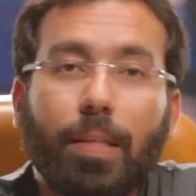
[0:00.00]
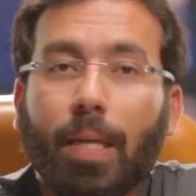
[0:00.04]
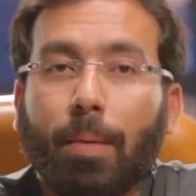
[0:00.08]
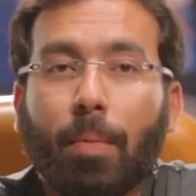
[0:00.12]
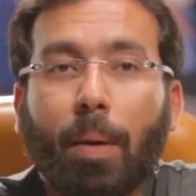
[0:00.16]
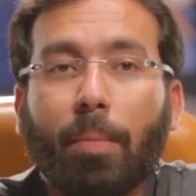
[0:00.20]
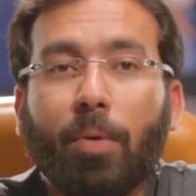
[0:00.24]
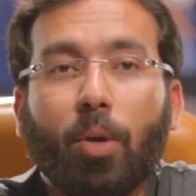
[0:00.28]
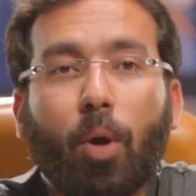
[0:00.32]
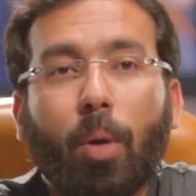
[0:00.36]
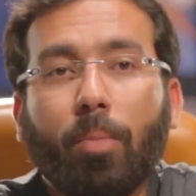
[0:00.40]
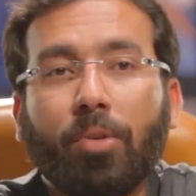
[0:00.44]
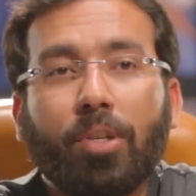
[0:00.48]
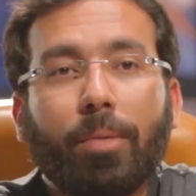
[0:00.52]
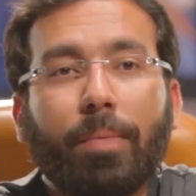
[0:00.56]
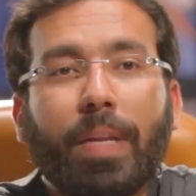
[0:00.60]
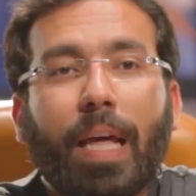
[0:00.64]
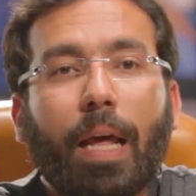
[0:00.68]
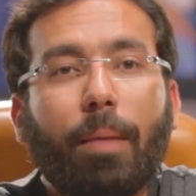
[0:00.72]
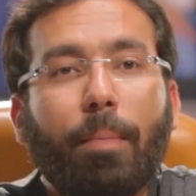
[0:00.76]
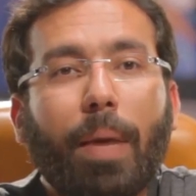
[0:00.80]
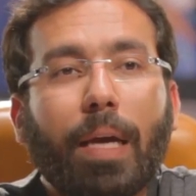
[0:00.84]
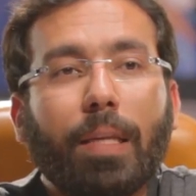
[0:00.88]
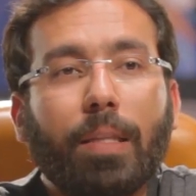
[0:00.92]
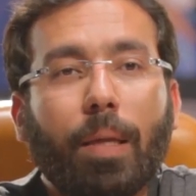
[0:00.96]
ده ما بيقومش من
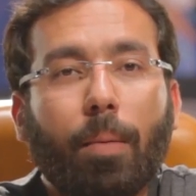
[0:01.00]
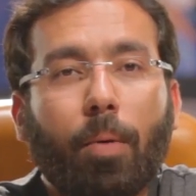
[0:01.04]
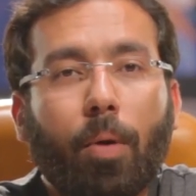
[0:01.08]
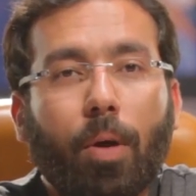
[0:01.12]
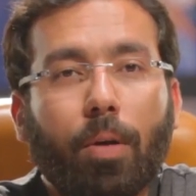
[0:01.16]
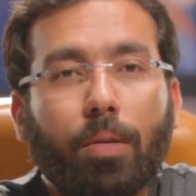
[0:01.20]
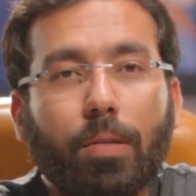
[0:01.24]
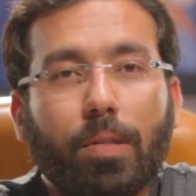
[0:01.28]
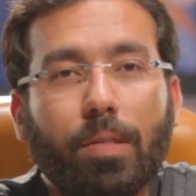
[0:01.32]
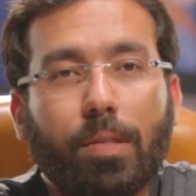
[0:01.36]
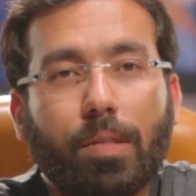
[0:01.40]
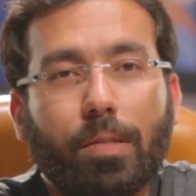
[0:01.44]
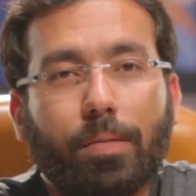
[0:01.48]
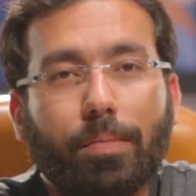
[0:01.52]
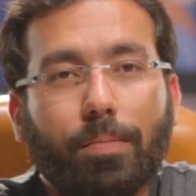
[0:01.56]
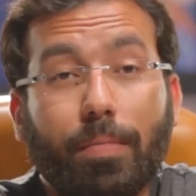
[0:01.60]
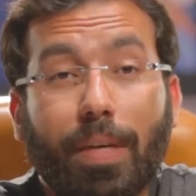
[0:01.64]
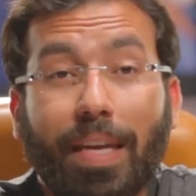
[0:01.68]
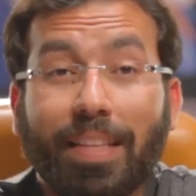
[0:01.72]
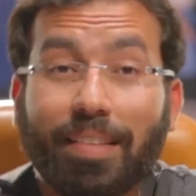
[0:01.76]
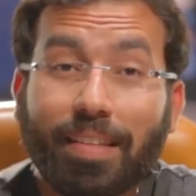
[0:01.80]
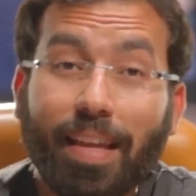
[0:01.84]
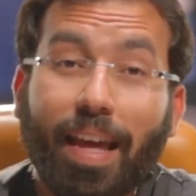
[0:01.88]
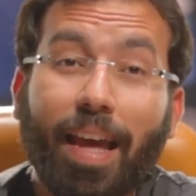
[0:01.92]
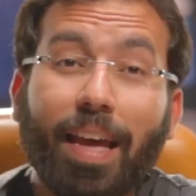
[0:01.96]
على المكتب خالص
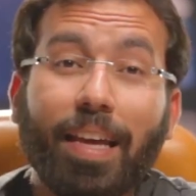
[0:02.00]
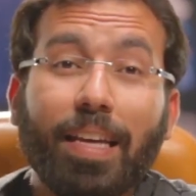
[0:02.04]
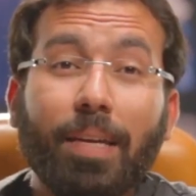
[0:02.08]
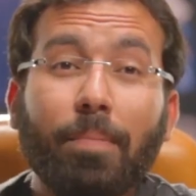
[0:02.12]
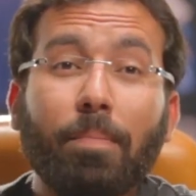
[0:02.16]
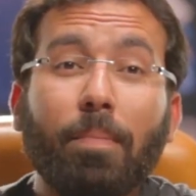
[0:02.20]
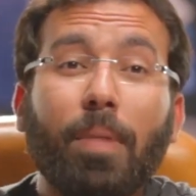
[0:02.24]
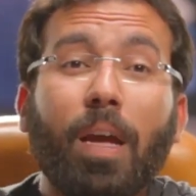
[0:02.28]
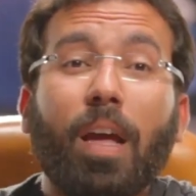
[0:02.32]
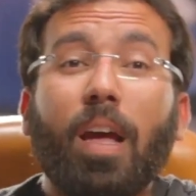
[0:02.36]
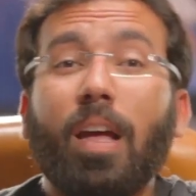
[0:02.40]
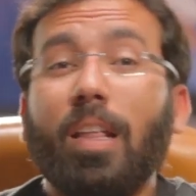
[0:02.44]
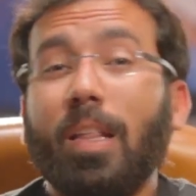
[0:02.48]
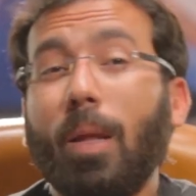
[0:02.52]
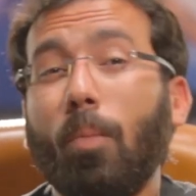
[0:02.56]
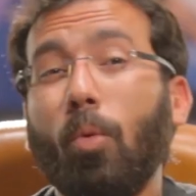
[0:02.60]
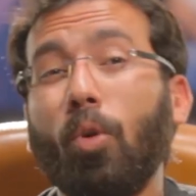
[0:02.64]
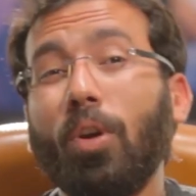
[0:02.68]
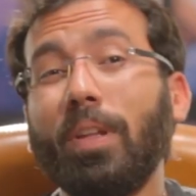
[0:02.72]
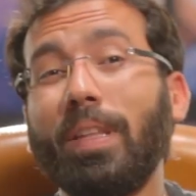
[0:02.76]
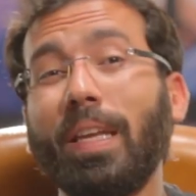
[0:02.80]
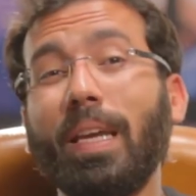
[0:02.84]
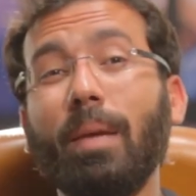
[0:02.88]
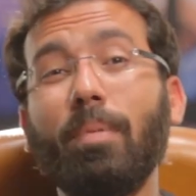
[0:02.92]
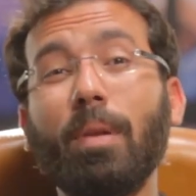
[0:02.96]
انت قايم طب
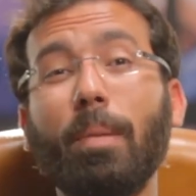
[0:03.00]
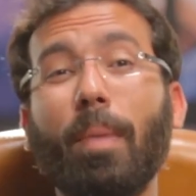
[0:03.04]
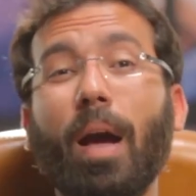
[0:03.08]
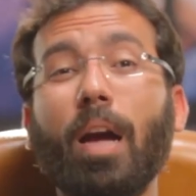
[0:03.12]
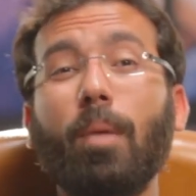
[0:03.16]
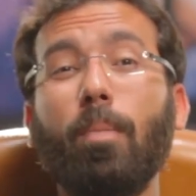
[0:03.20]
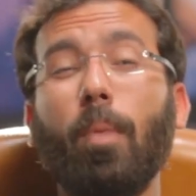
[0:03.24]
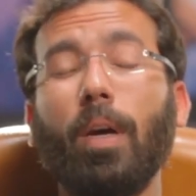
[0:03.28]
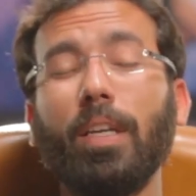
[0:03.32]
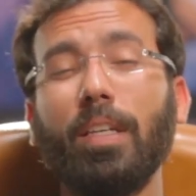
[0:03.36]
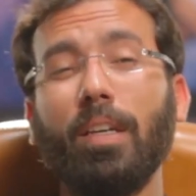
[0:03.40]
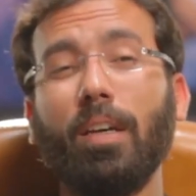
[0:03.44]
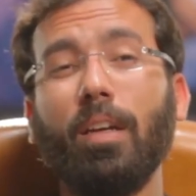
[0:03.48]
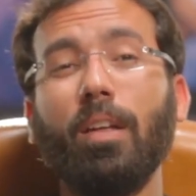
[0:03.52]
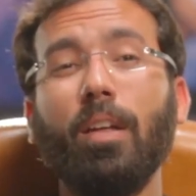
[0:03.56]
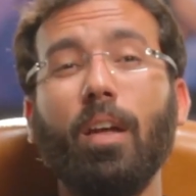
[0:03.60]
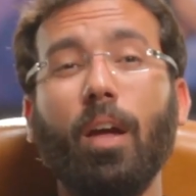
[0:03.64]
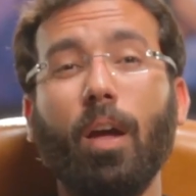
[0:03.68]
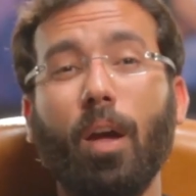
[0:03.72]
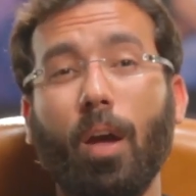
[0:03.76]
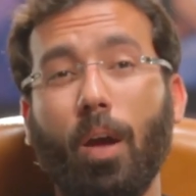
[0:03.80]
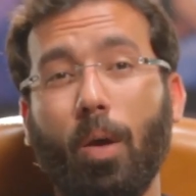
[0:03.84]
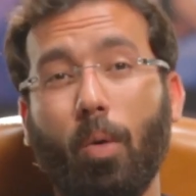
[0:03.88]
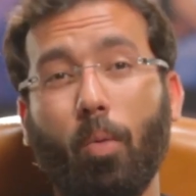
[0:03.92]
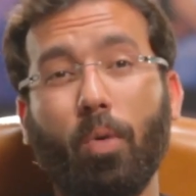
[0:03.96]
ممكن تجيب لي معاك ميه
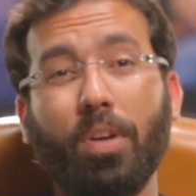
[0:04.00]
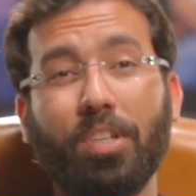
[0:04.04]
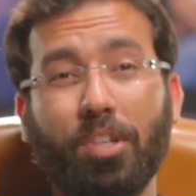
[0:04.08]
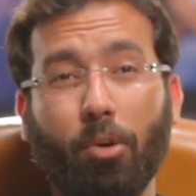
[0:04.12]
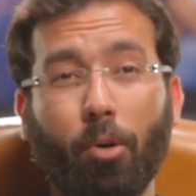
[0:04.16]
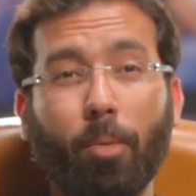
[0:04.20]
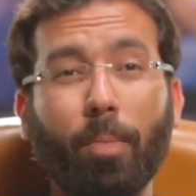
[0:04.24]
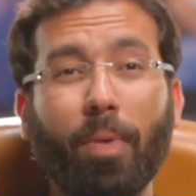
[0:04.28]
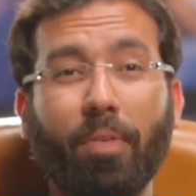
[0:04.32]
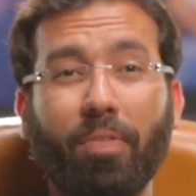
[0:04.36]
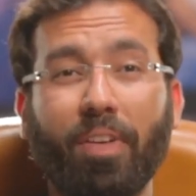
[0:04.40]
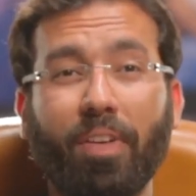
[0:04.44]
وشاورما